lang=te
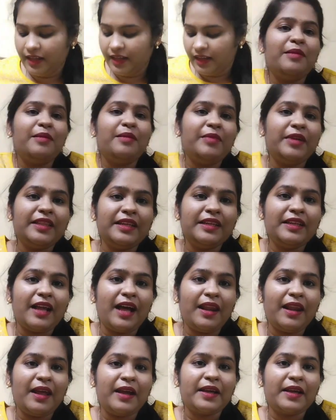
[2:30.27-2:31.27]
చాలా మంది
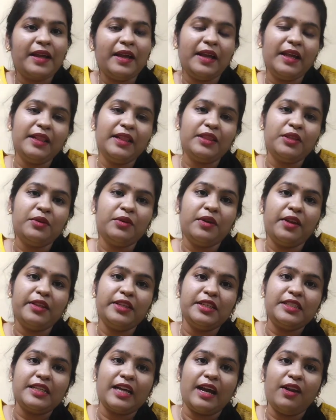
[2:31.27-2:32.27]
నాలాగే హెల్త్
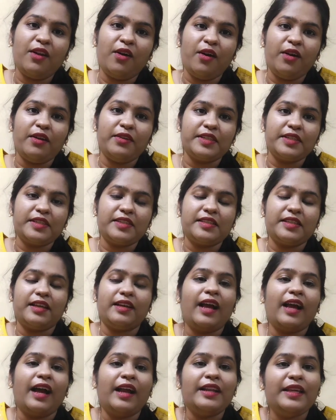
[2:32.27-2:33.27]
గురించి చాలా
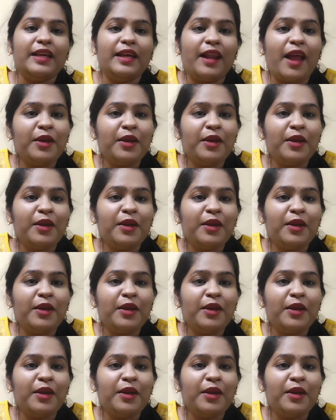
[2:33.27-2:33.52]
ఆలోచిస్తారు కానీ